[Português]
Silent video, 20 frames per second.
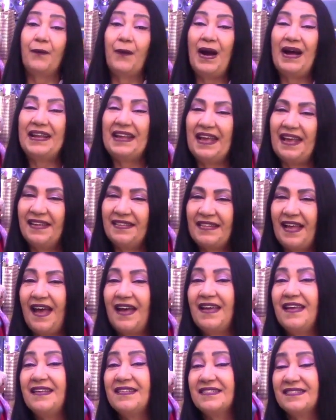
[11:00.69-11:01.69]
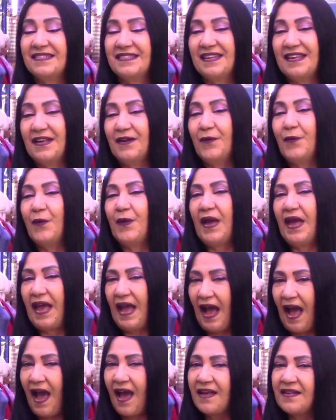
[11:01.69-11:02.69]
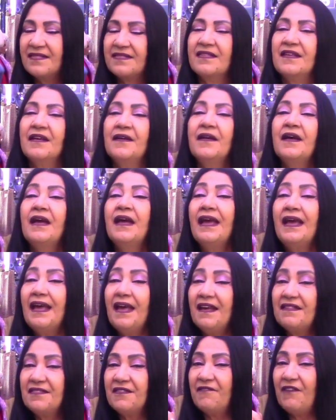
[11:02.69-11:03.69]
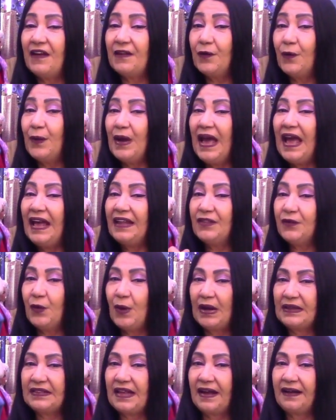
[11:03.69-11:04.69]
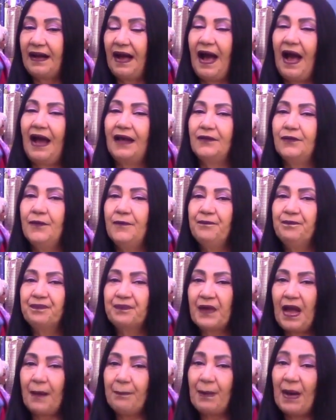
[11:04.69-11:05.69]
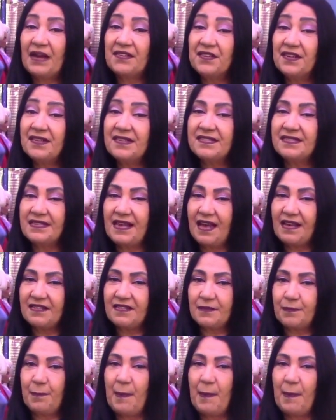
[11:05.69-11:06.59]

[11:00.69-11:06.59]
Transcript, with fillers: 45 reais esse valor é no atacado, a partir de seis